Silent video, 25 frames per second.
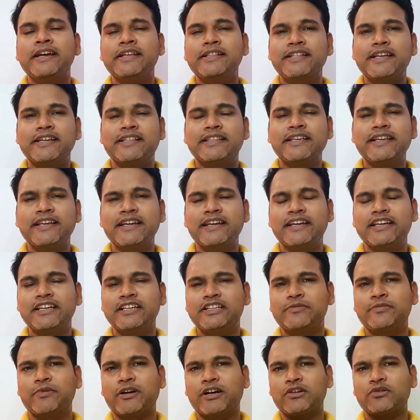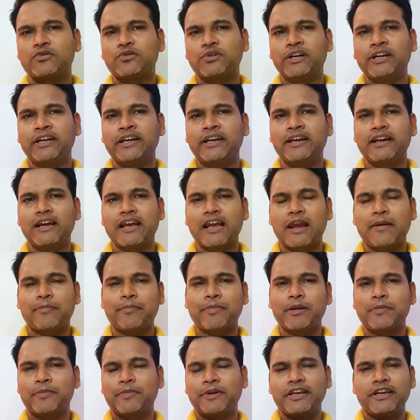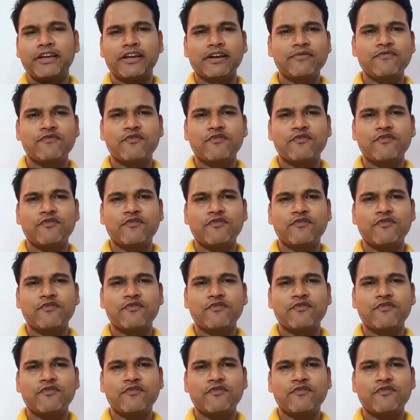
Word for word: देखते हैं कि इस बार जो है एप्पल पे